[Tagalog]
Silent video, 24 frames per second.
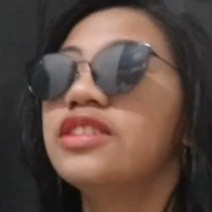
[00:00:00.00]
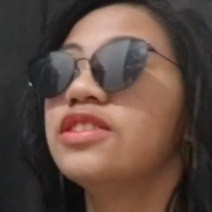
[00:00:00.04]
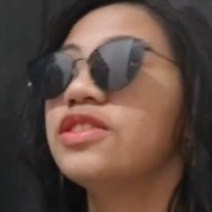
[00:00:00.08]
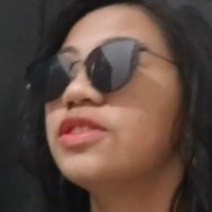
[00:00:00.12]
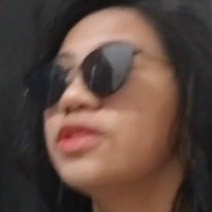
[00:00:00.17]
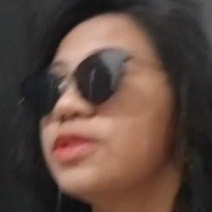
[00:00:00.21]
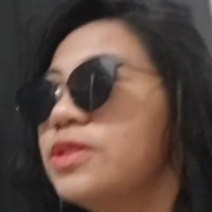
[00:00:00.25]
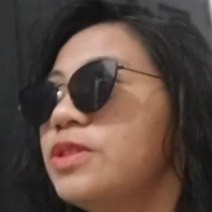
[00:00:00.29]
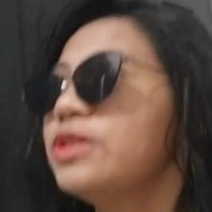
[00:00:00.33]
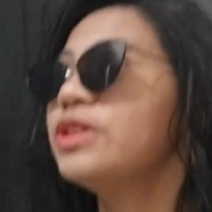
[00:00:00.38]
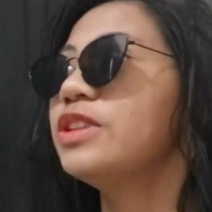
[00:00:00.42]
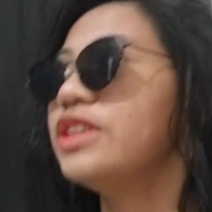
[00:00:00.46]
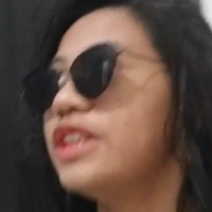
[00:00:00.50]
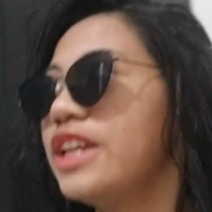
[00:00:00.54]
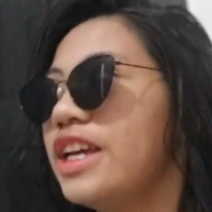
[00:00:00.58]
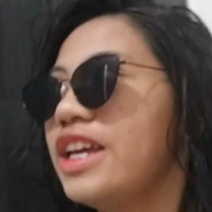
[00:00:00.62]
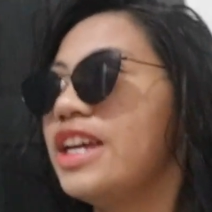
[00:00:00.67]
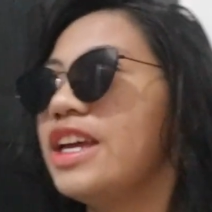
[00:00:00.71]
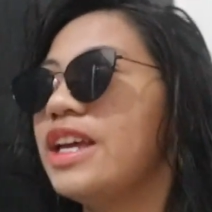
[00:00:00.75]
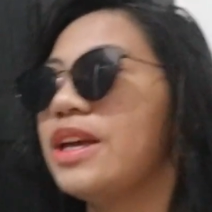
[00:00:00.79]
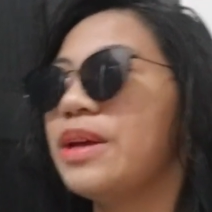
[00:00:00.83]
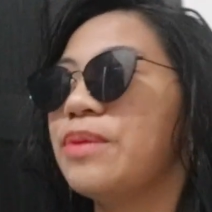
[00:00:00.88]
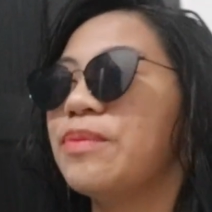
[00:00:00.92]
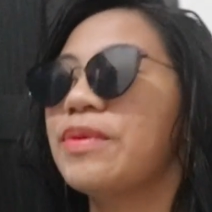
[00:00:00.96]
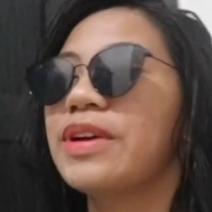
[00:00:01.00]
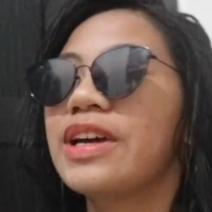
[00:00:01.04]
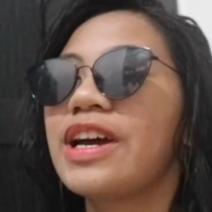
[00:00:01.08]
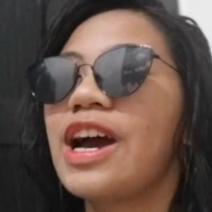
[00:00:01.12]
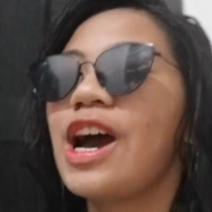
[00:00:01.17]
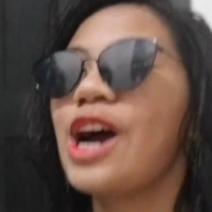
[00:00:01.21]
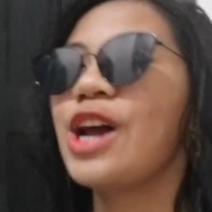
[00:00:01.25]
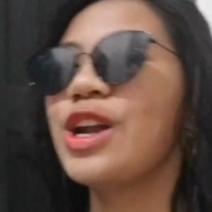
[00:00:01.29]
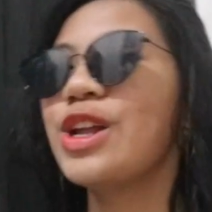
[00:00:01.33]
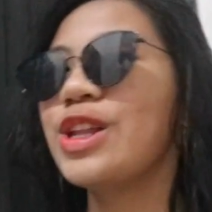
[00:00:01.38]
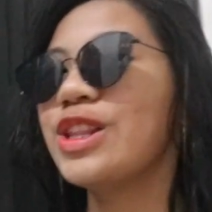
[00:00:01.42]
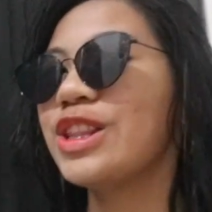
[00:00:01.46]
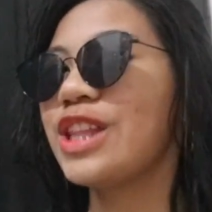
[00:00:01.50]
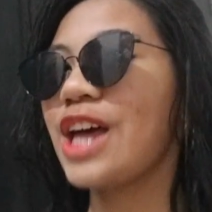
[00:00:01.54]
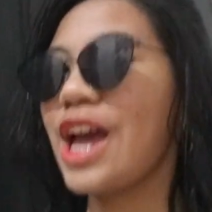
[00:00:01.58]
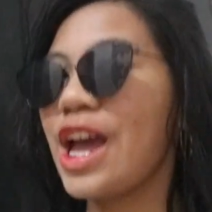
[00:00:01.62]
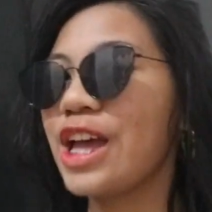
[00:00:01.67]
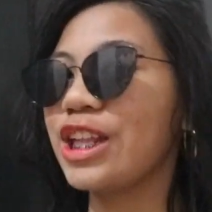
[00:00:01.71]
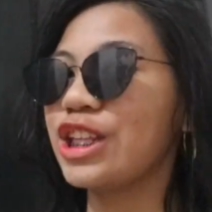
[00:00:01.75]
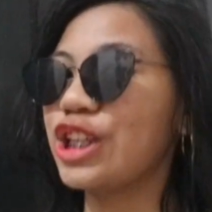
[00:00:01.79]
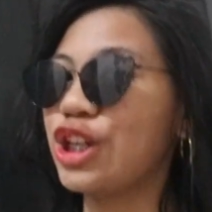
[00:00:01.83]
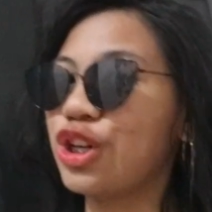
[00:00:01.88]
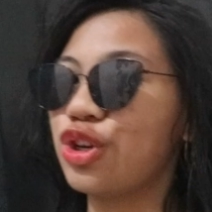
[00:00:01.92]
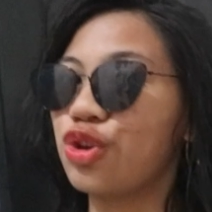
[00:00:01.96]
So today, magkakaroon
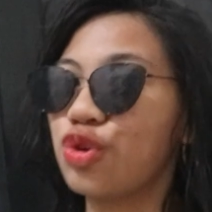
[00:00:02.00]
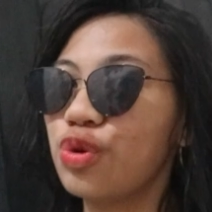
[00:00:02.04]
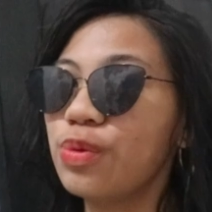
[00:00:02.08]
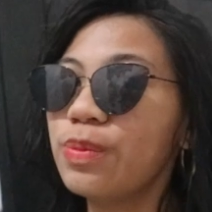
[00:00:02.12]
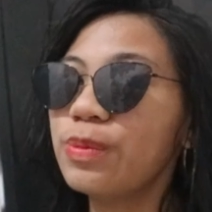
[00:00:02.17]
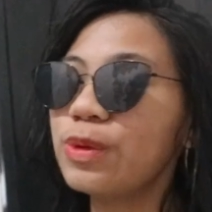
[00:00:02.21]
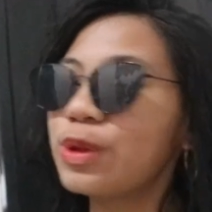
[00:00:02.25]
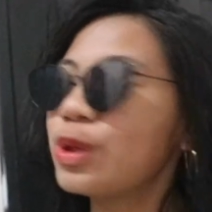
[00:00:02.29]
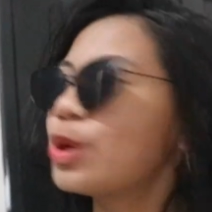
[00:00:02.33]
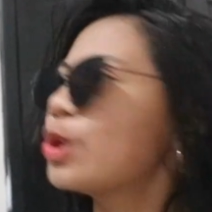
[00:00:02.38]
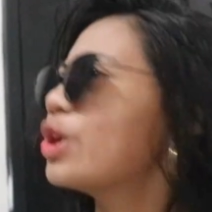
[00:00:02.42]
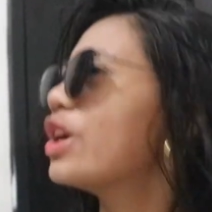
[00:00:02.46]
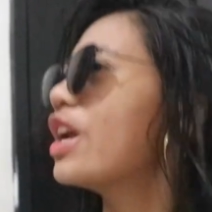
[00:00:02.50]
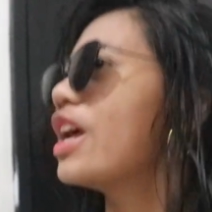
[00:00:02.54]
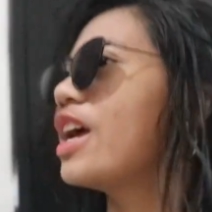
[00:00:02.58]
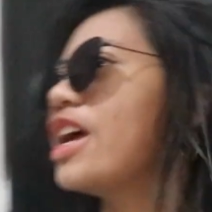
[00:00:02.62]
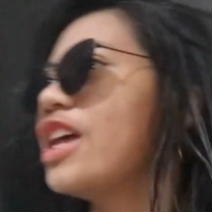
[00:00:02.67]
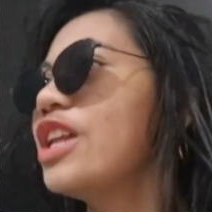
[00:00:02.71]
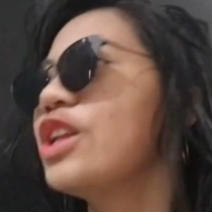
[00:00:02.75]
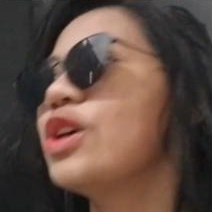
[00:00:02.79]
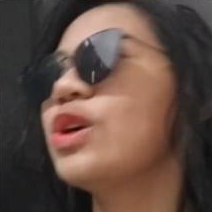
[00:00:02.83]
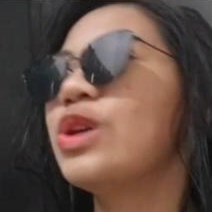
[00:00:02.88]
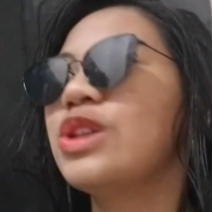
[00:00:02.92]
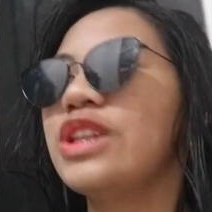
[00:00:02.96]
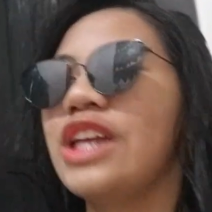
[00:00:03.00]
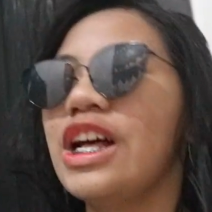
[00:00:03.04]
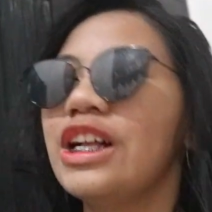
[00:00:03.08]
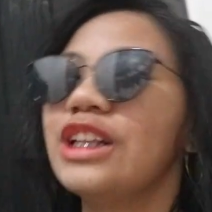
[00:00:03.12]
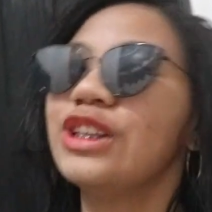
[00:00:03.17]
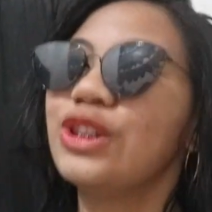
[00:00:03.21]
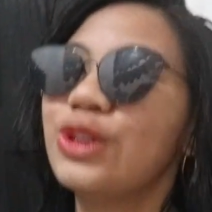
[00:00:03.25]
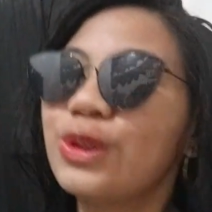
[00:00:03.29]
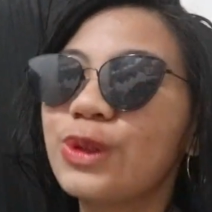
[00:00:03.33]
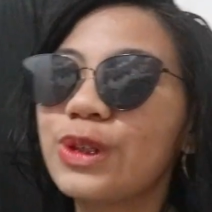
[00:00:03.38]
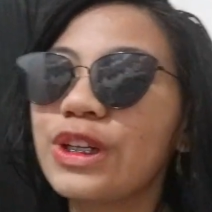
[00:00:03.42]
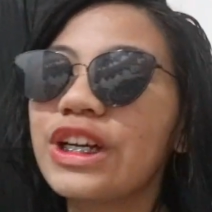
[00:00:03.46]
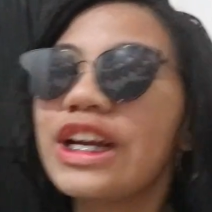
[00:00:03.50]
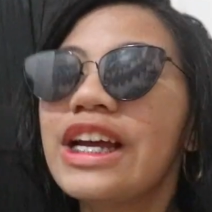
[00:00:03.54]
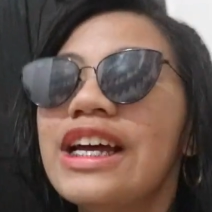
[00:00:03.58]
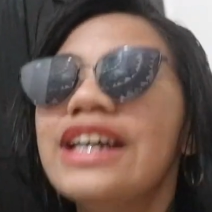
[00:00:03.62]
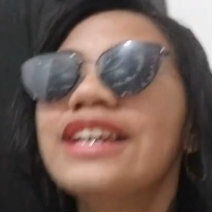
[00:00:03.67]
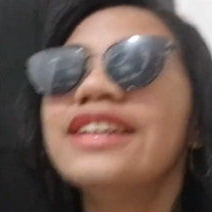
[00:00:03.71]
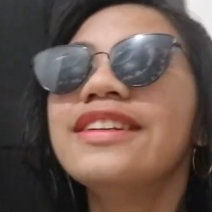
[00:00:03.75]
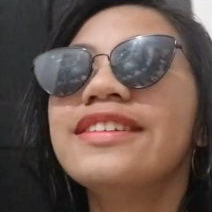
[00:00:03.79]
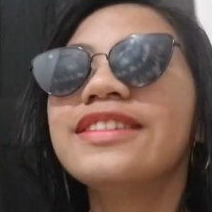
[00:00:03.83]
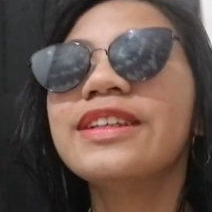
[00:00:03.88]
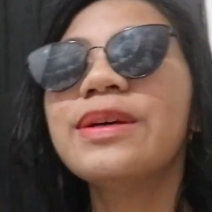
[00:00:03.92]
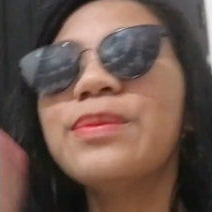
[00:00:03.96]
tayo ng room tour and hotel tour
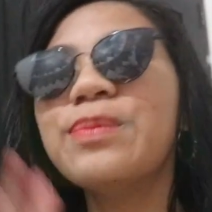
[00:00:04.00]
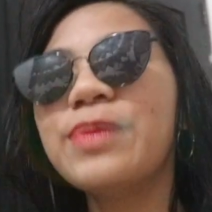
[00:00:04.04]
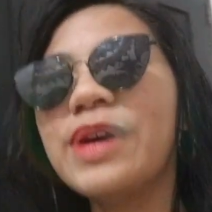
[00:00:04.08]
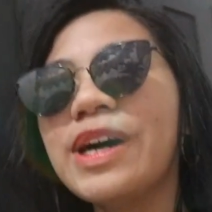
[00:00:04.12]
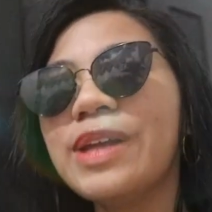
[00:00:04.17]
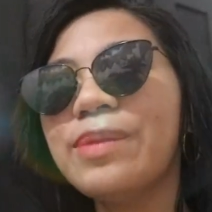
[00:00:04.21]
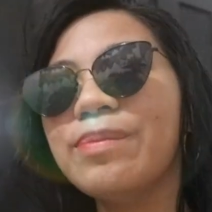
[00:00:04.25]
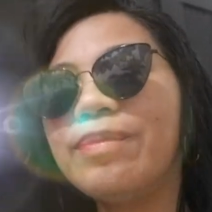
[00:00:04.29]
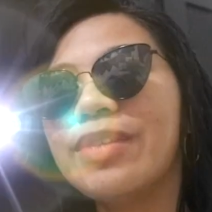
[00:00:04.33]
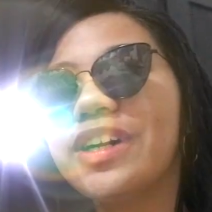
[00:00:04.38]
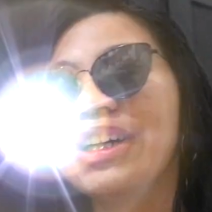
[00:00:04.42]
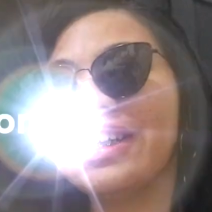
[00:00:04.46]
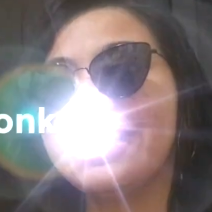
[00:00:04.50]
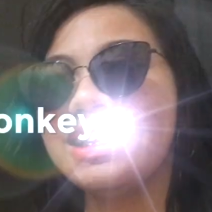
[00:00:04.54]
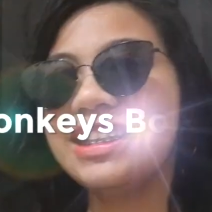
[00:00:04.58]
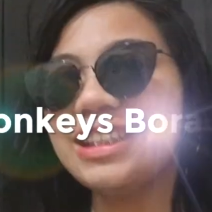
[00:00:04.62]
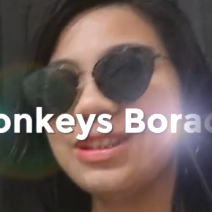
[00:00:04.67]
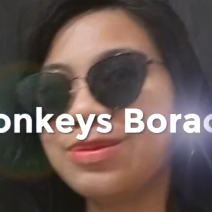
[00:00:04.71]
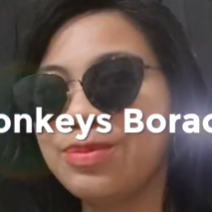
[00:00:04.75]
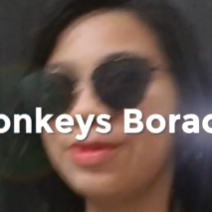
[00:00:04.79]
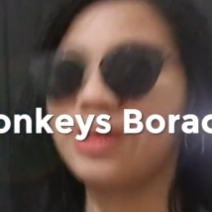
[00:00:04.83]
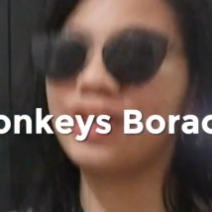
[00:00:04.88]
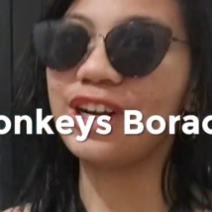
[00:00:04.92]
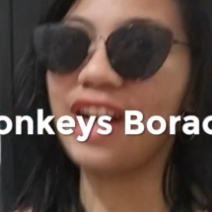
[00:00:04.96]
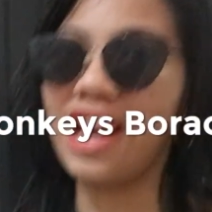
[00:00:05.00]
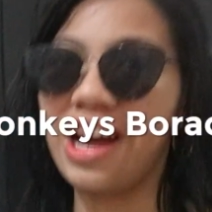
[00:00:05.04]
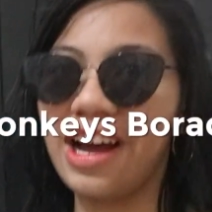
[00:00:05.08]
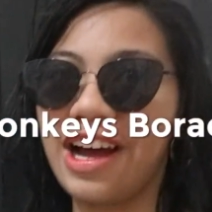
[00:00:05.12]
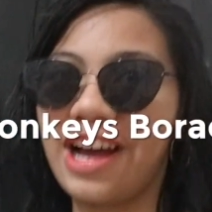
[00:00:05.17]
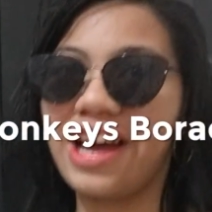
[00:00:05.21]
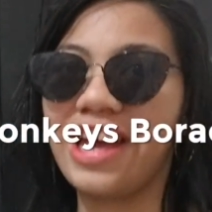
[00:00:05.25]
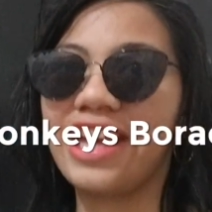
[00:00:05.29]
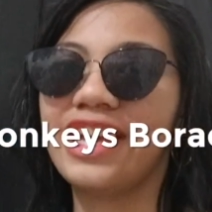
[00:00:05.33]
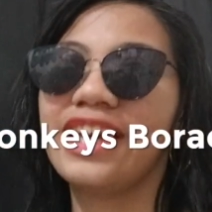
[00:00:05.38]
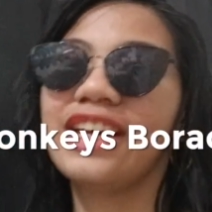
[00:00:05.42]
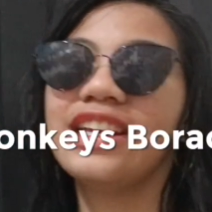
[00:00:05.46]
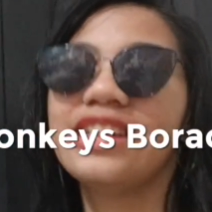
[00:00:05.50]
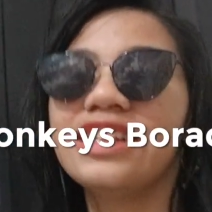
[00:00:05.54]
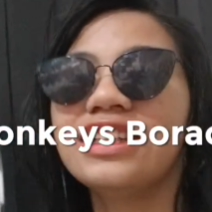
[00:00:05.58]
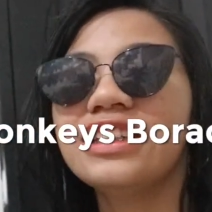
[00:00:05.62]
sa Mud Monkeys Boracay.